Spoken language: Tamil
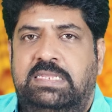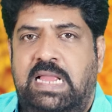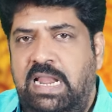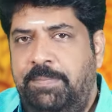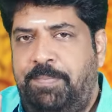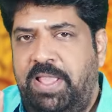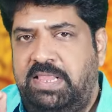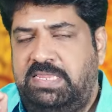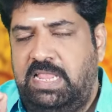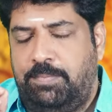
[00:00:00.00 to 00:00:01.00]
சனி
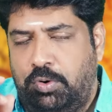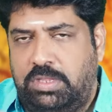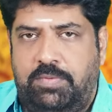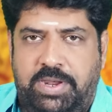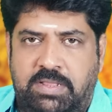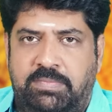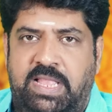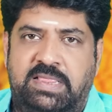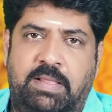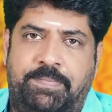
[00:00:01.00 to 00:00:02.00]
பயிற்சியை பொறுத்த வரைக்கும்
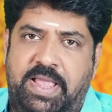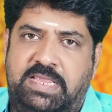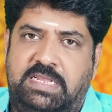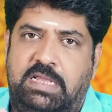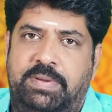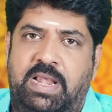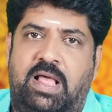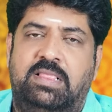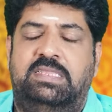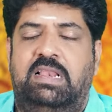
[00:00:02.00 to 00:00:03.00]
எந்த பயிற்சிக்கும்
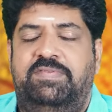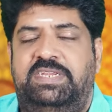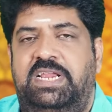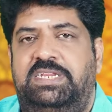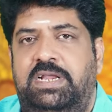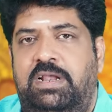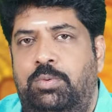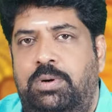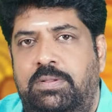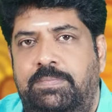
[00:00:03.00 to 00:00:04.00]
இல்லாத சில விசேஷங்கள்
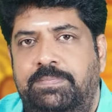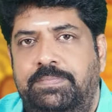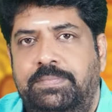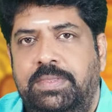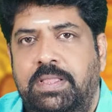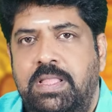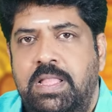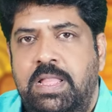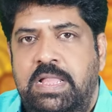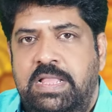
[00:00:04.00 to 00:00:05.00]
உண்டு
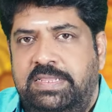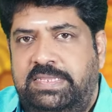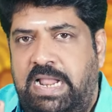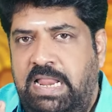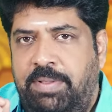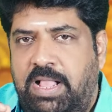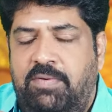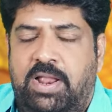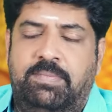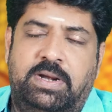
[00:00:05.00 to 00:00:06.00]
சனி
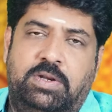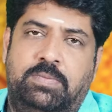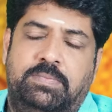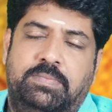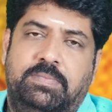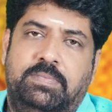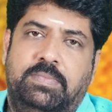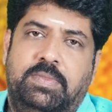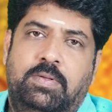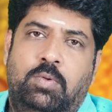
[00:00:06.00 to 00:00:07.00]
பகவான் மட்டும்
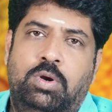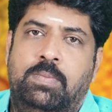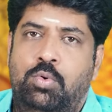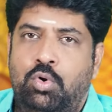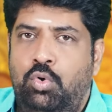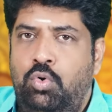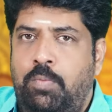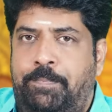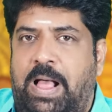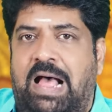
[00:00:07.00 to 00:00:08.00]
ஒரு முழு
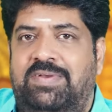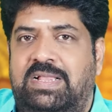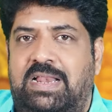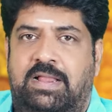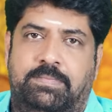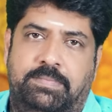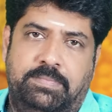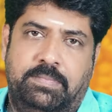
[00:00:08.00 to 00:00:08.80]
பாவகிரகம்